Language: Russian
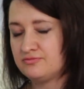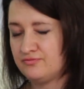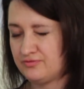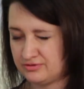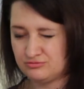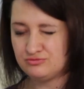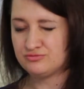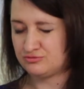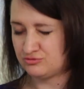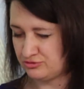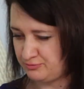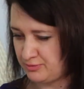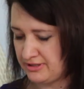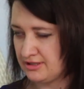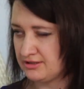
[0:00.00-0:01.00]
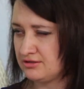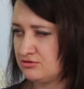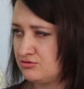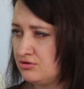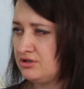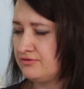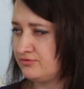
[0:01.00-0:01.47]
ну, то есть понятно,
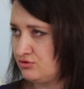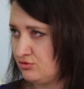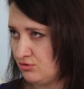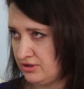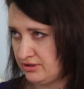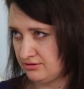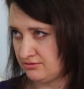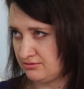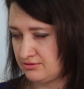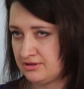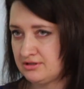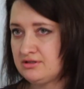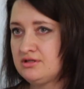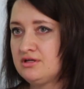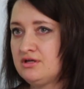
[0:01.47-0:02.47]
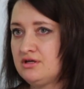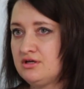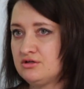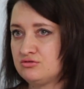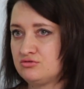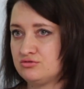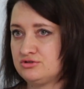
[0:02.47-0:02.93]
доля в доле, да,
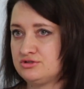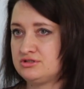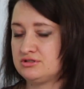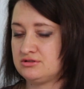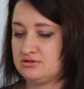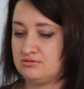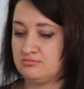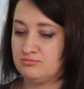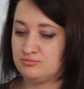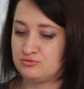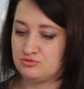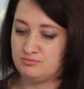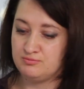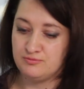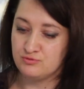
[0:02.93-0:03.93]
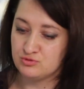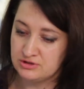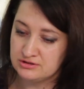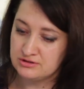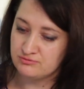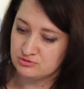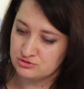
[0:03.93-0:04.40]
то есть
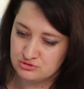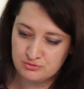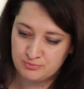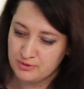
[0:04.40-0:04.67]
вот это вот еще